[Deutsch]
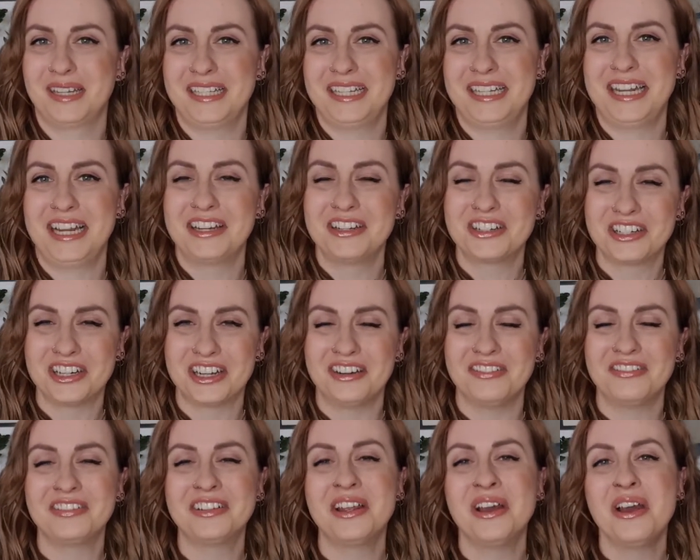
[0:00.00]

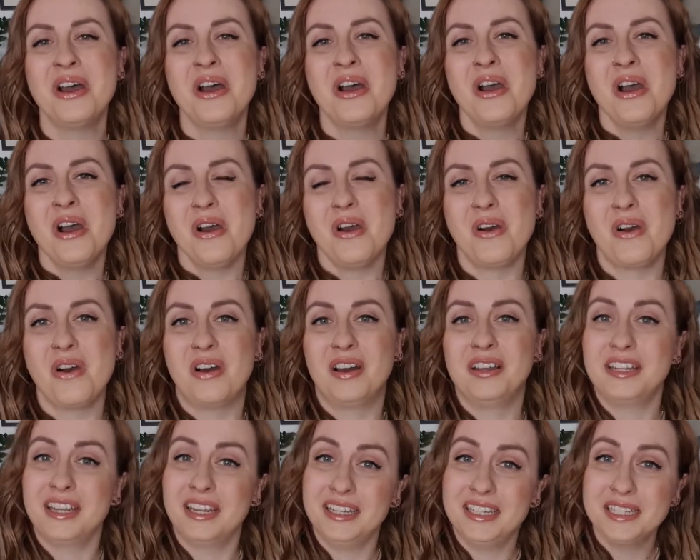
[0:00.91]
Präsidentschaft. Und
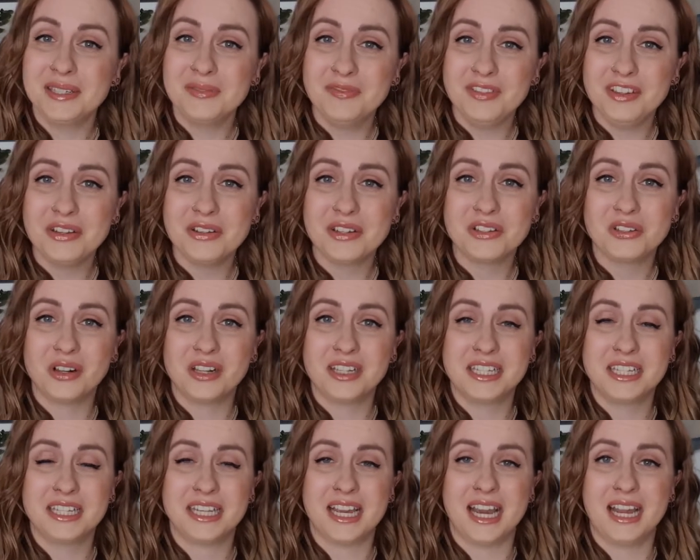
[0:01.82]
ja, in diesem Video soll
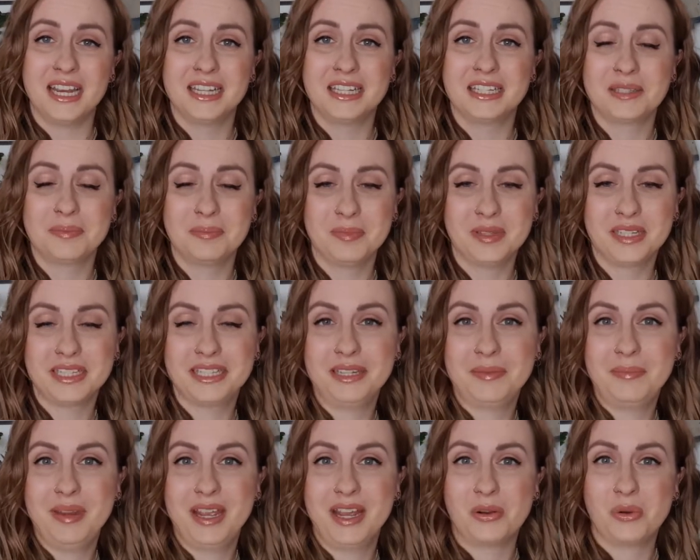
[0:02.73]
sich alles ein
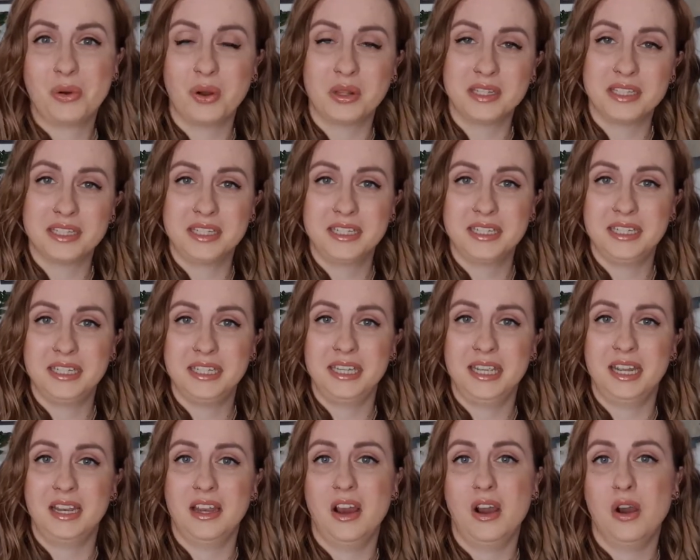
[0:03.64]
bisschen mehr
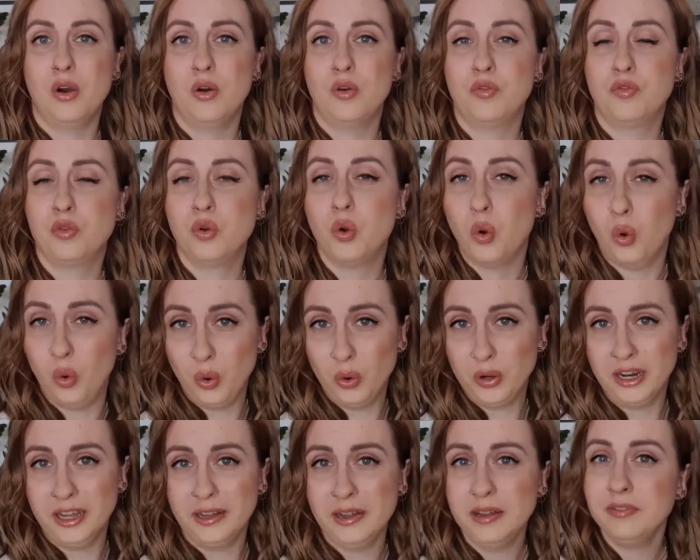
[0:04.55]
konzentrieren auf
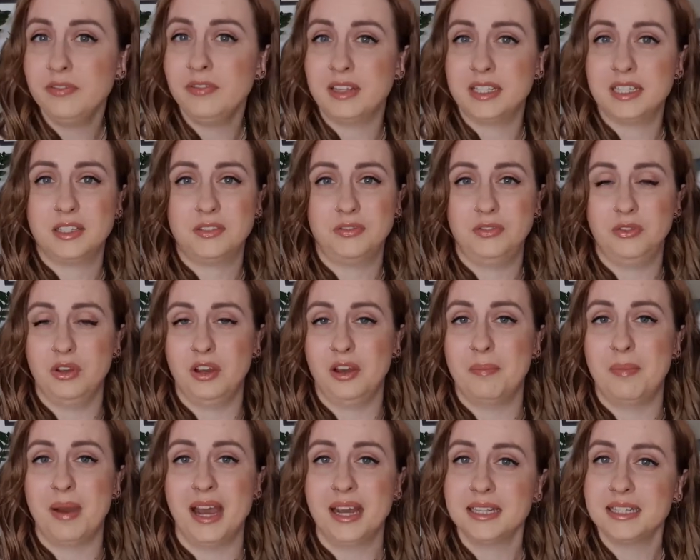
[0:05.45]
Corona. Was für
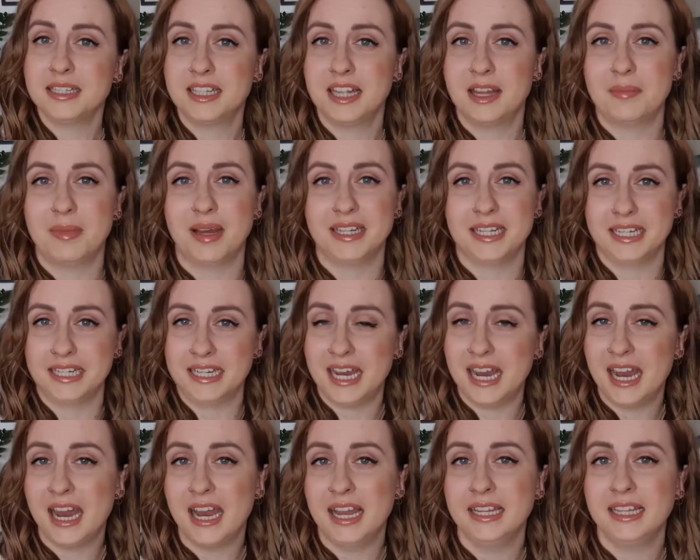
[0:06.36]
Maßnahmen hat er
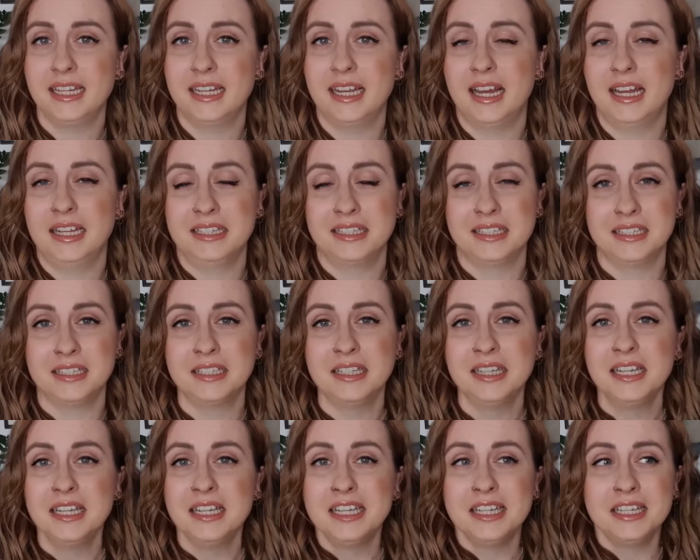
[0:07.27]
da eingeleitet?
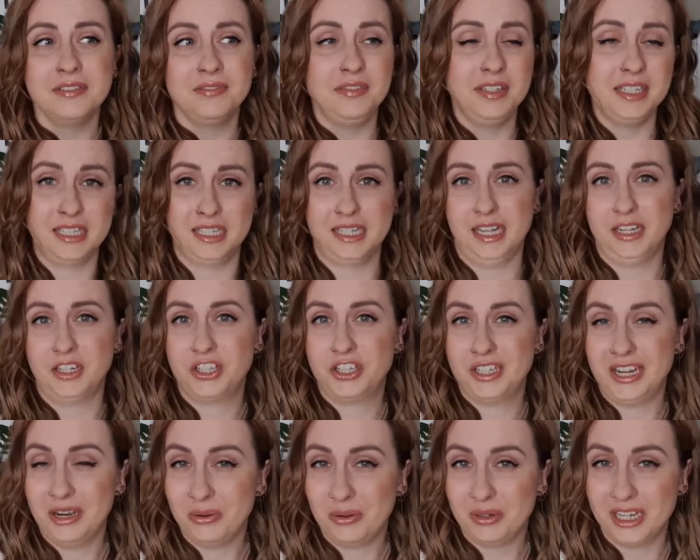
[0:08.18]
wie ist seine
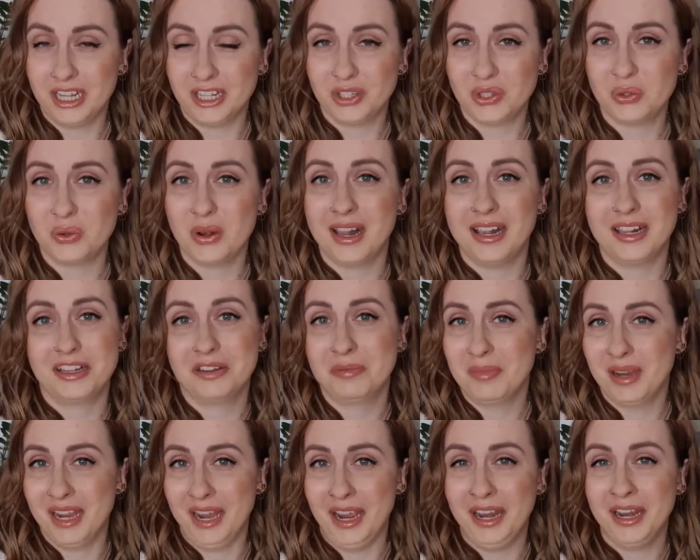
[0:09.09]
Stellung dazu
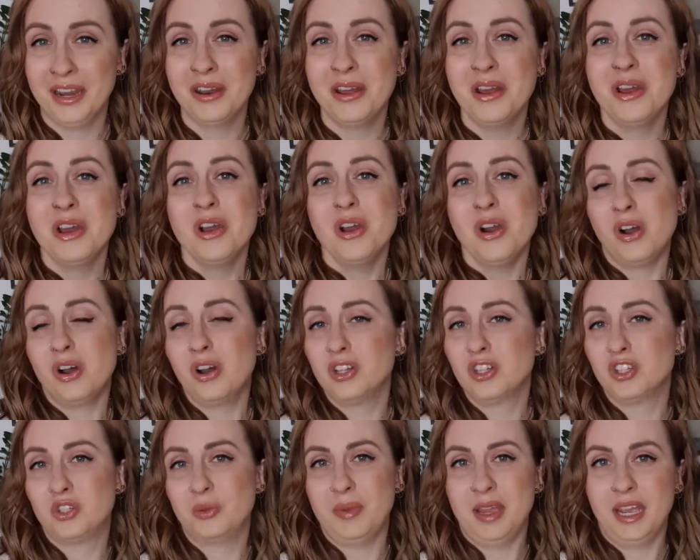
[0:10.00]
allgemein.
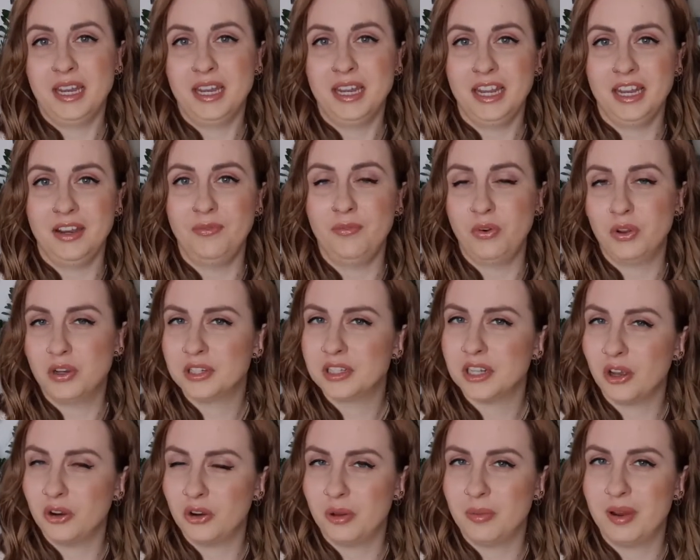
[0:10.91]
Und zum Ende hin wird es
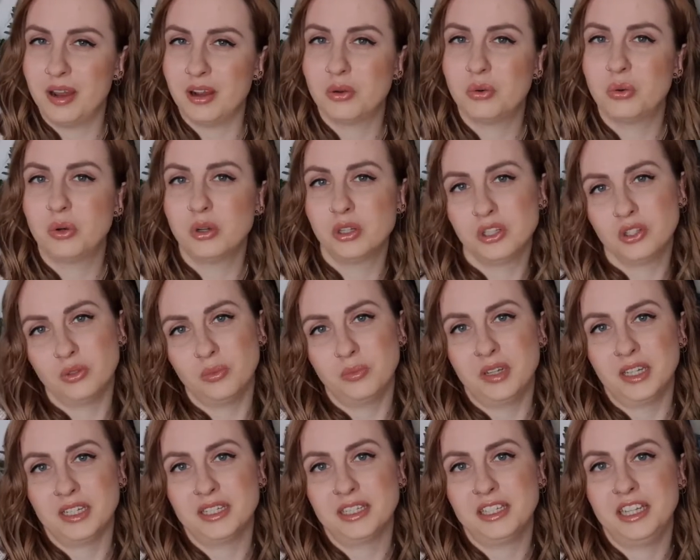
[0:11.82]
auch noch mal kurz um
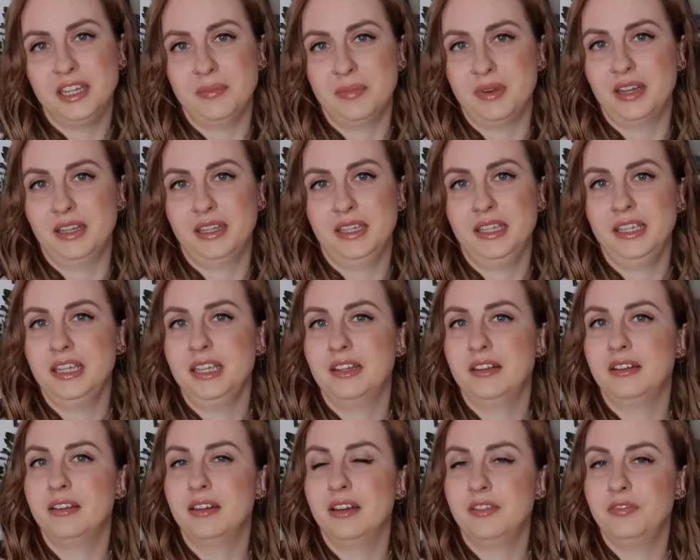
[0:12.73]
das Thema
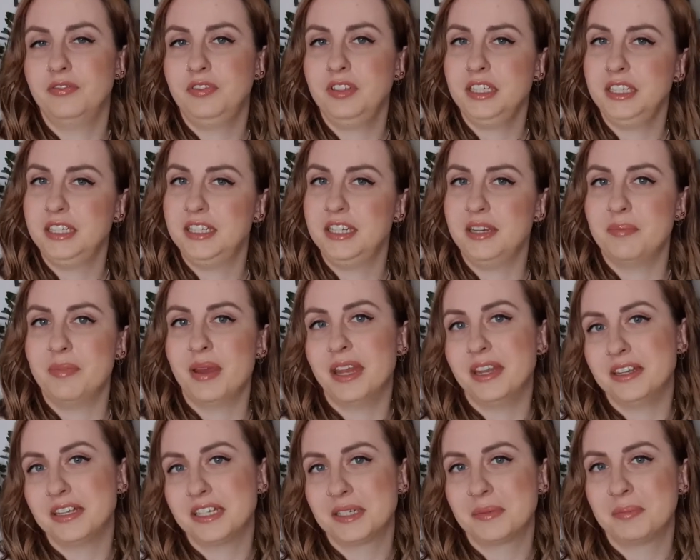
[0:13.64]
gehen, wie
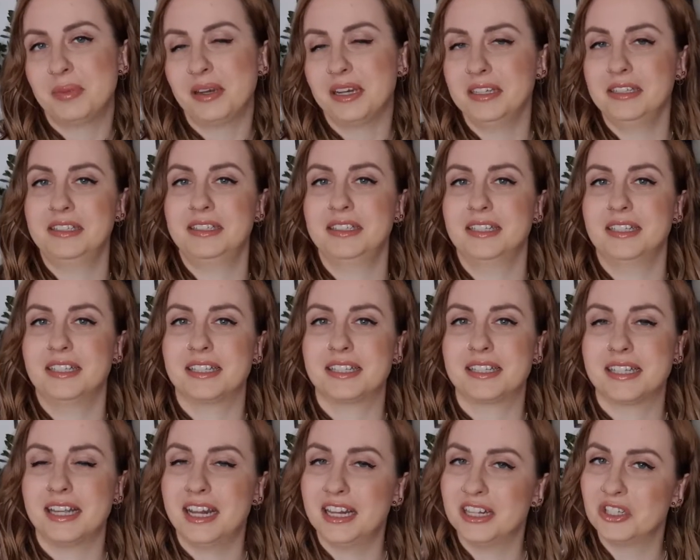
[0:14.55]
dement Biden
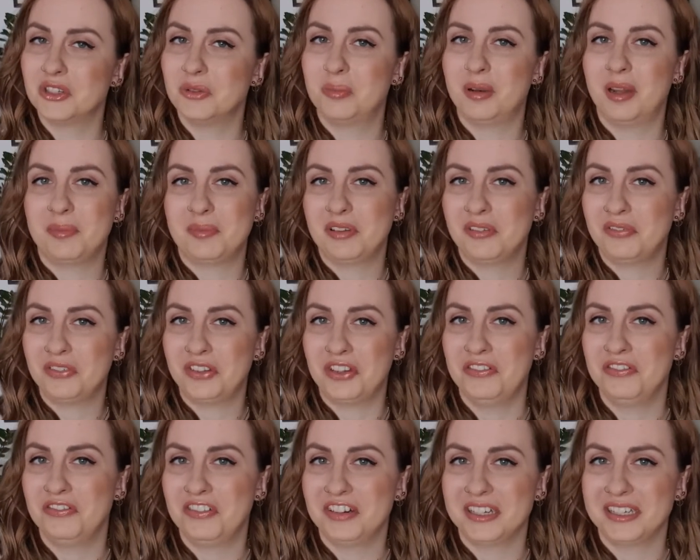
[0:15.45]
ist. Also bleibt auf
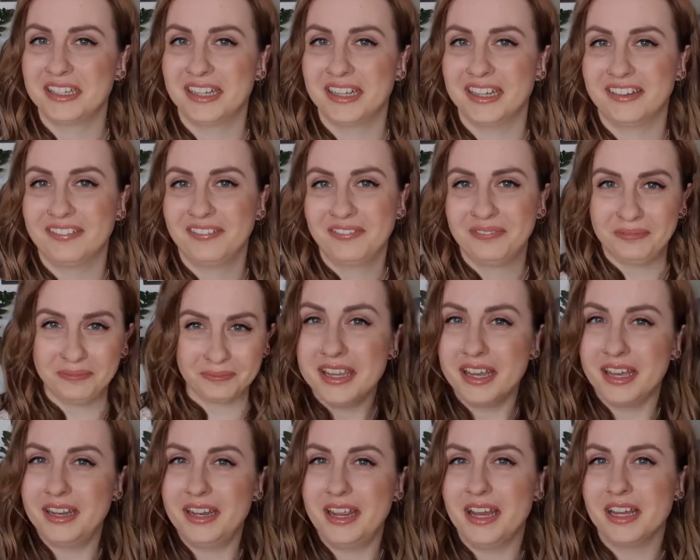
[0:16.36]
jeden Fall dran.
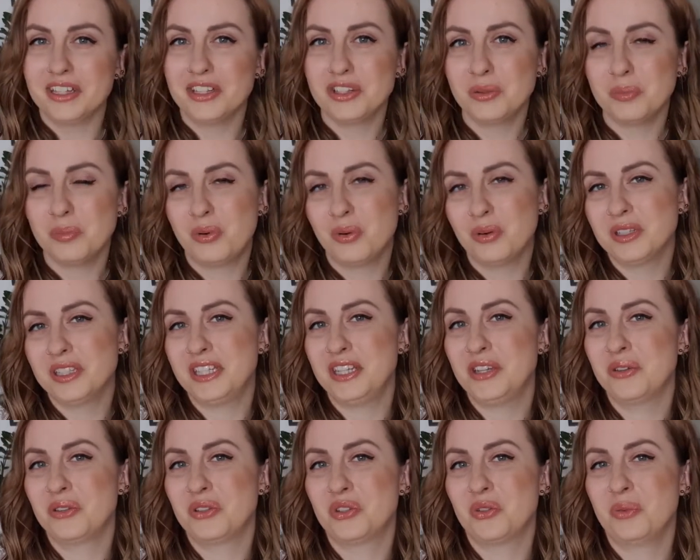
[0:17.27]
Ja, der erste Punkt
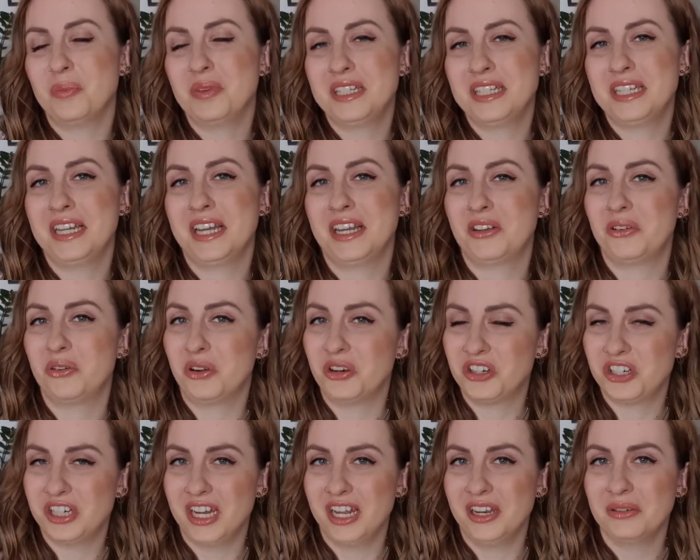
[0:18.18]
zieht uns so ein bisschen nach
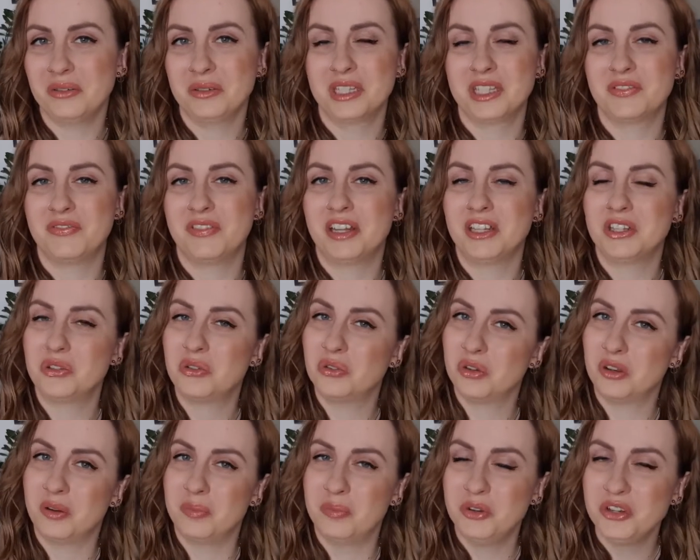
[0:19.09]
Deutschland und zwar
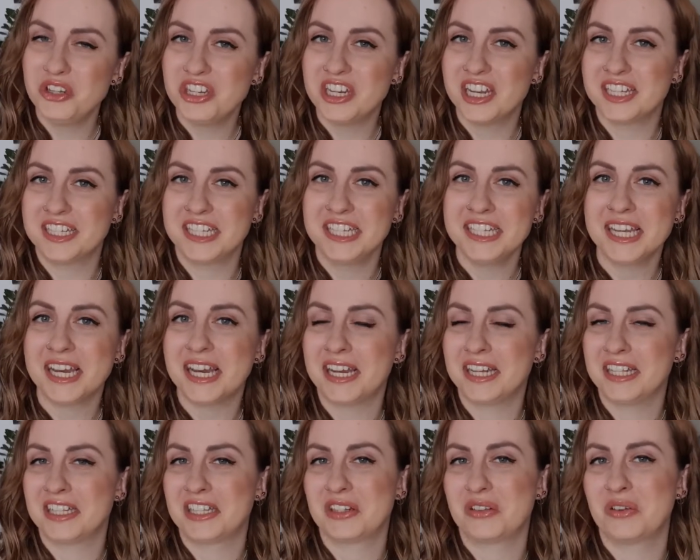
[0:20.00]
zur Münchner
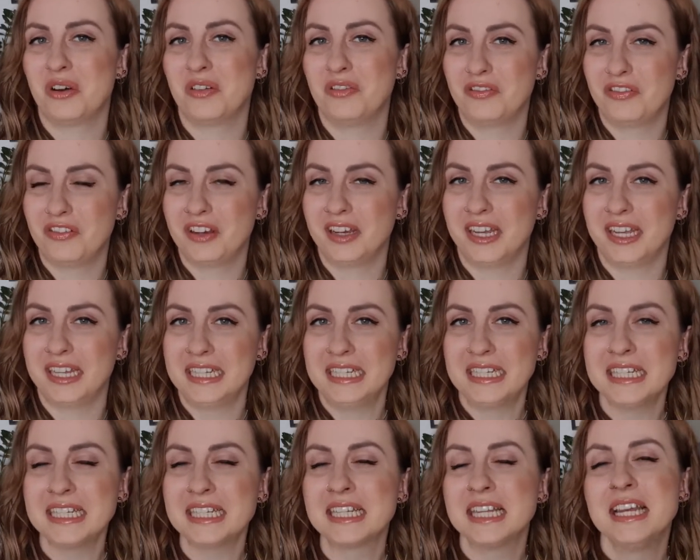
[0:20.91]

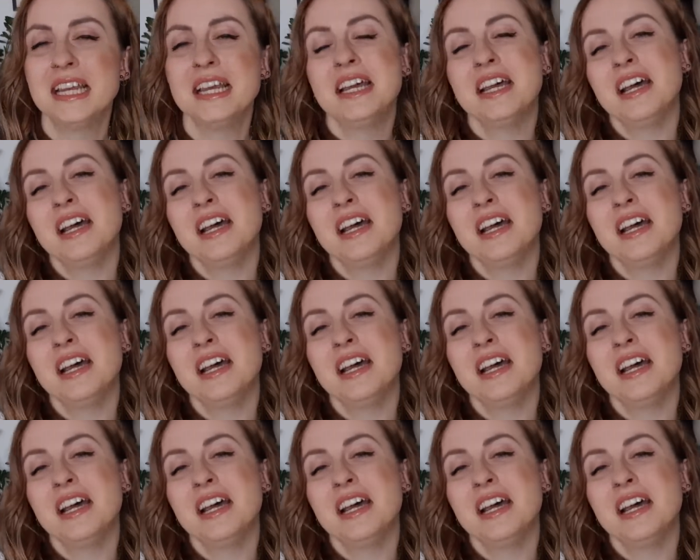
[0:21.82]
Sicherheitskonferenz.